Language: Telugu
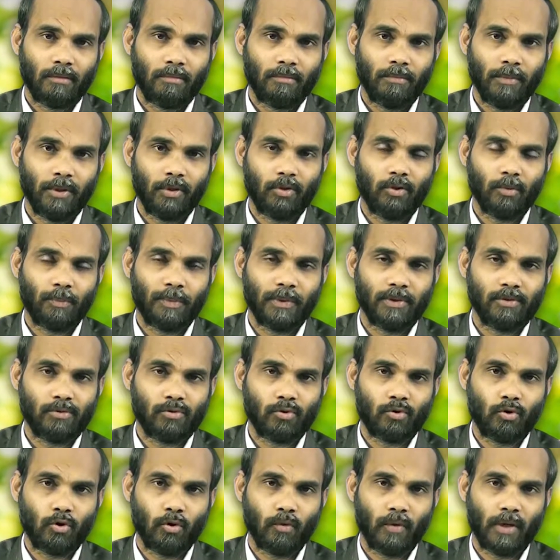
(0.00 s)
మీతో
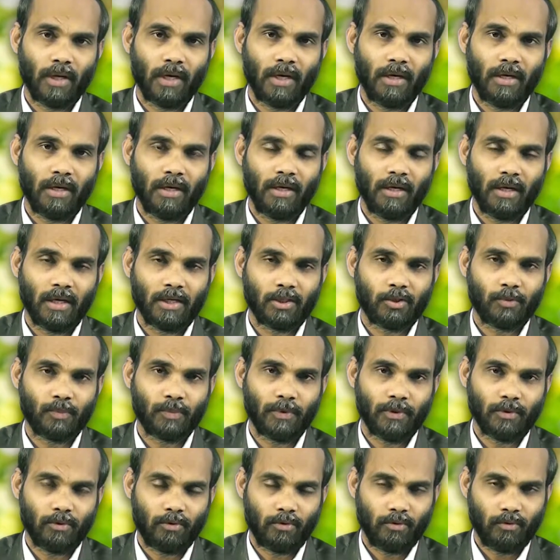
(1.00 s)
పంచుకోవాలని
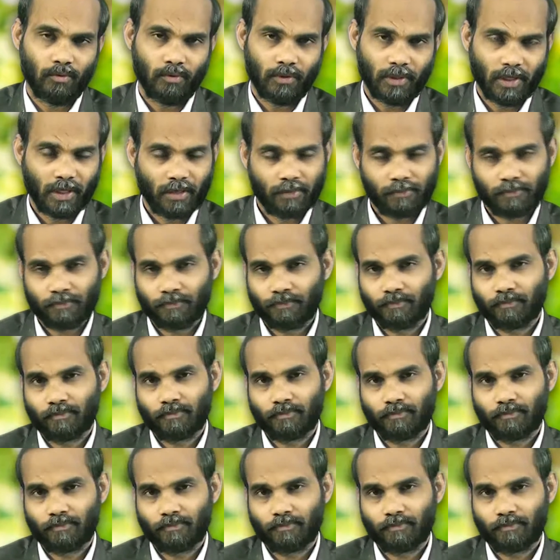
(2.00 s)
నాశపడుతూ ఉన్నాను